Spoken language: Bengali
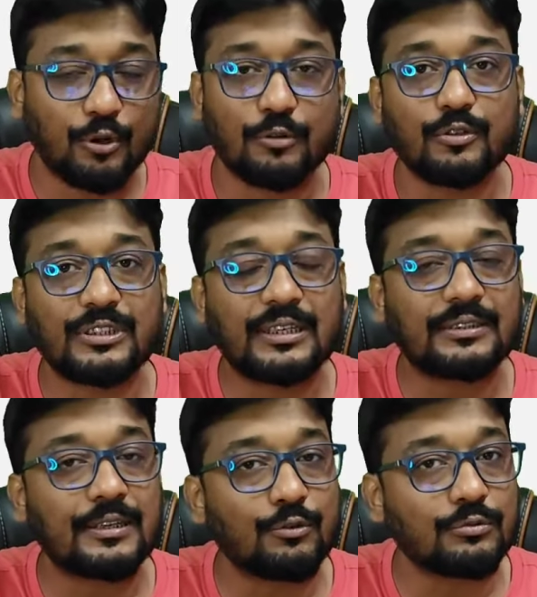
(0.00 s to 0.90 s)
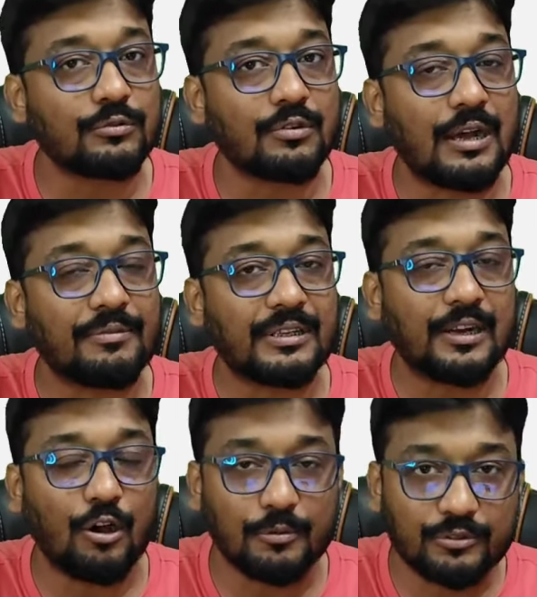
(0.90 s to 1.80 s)
পরবর্তী ক্ষেত্রে নতুন কোনো আপডেট
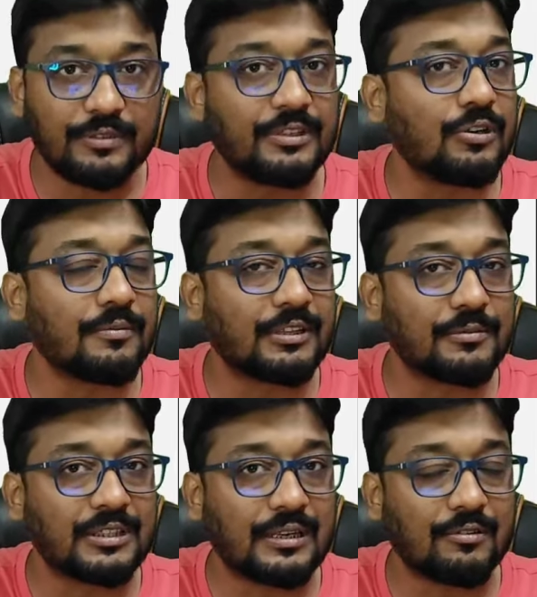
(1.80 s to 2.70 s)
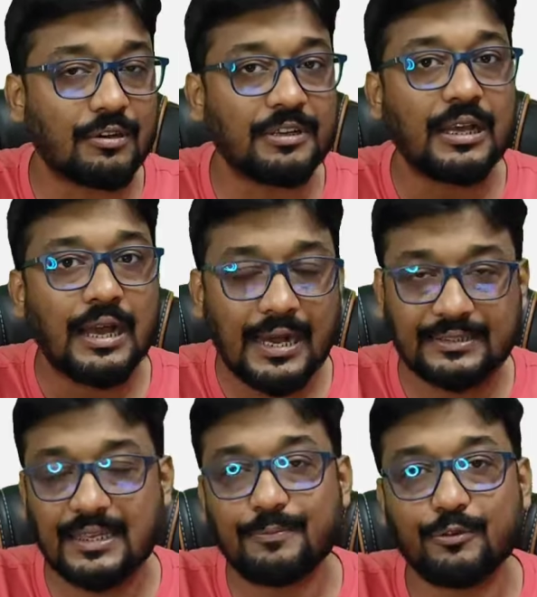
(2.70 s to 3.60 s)
এলে অবশ্যই ভিডিওর মাধ্যমে জানানো হবে
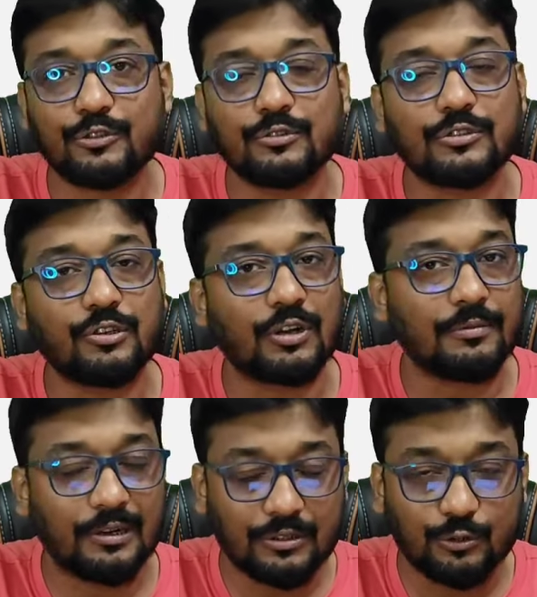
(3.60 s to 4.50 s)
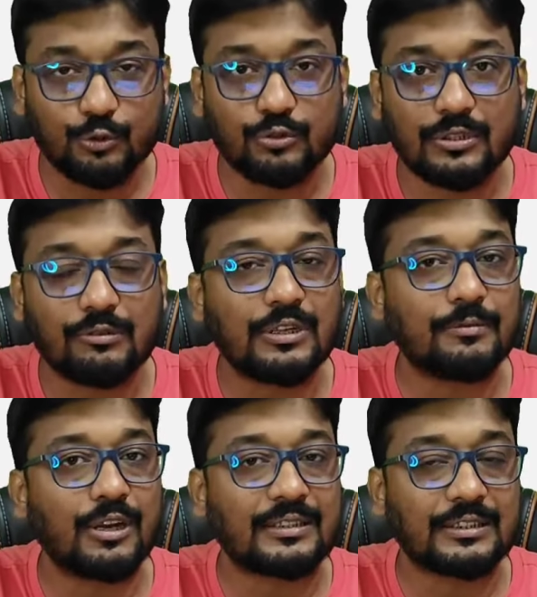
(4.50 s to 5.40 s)
আজকে এই পর্যন্তই সকলে ভালো থাকুন সুস্থ থাকুন
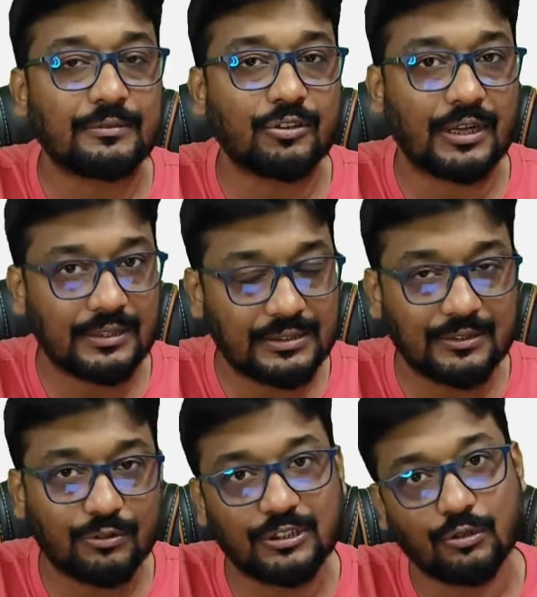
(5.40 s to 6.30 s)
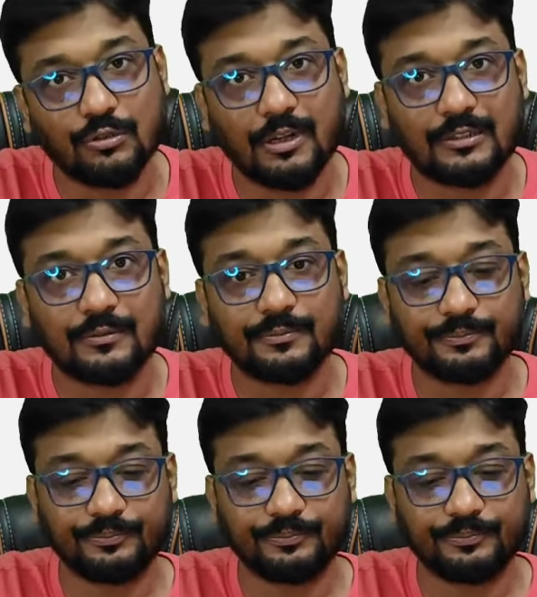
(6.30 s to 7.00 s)
এই বলে আজকের ভিডিও এখানে শেষ করছি ধন্যবাদ